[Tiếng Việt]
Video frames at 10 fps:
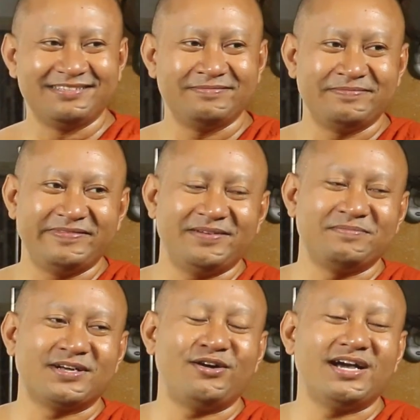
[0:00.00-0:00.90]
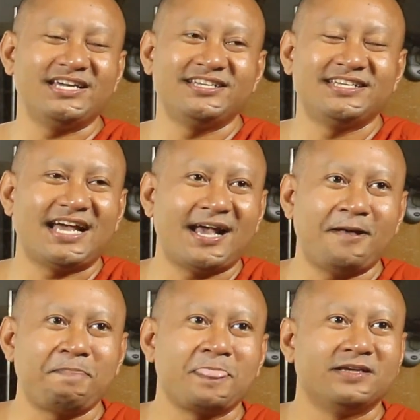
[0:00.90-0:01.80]
về mình khỏi
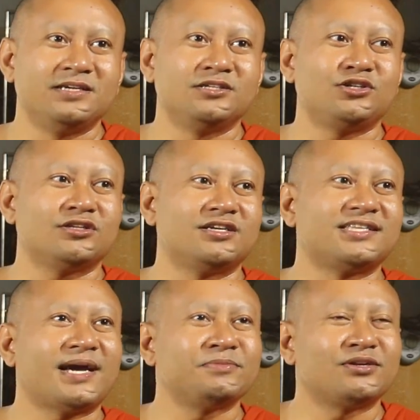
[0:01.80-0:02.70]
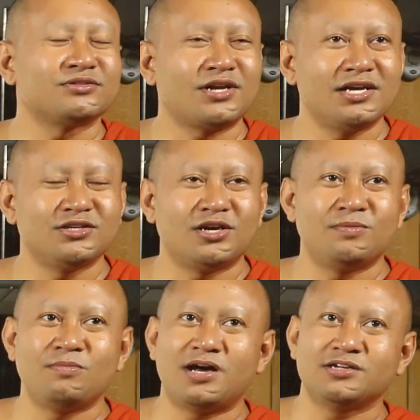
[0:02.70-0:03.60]
thà dường cho tờ tam sọc xoay cho
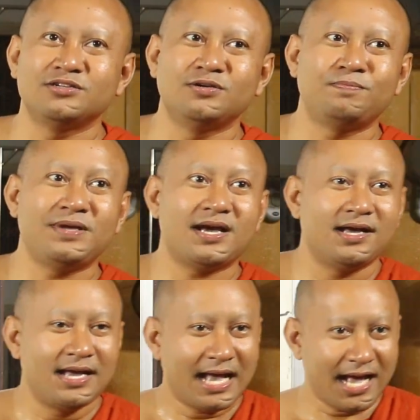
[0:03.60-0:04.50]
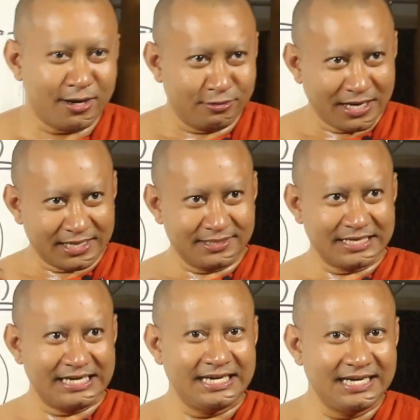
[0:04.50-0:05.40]
nó bọt dường bẹt ao
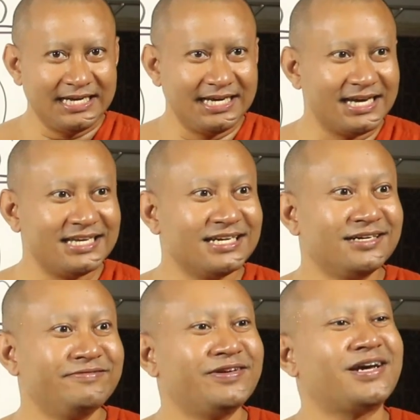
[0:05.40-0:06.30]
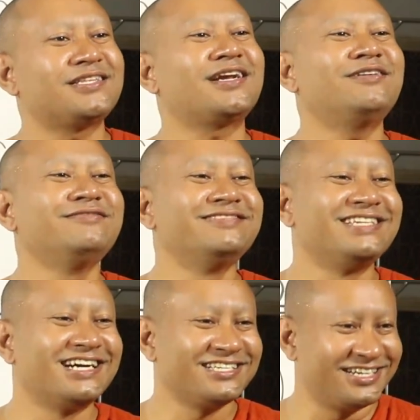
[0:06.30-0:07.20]
classy giống với ắt trâu
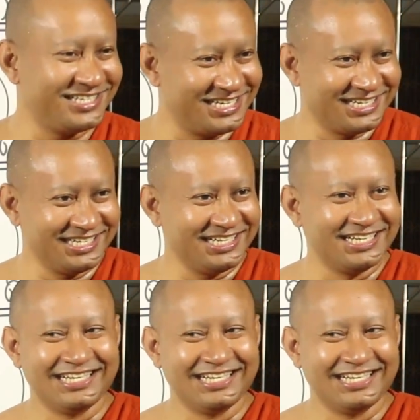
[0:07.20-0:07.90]
chừng chừng về chừng á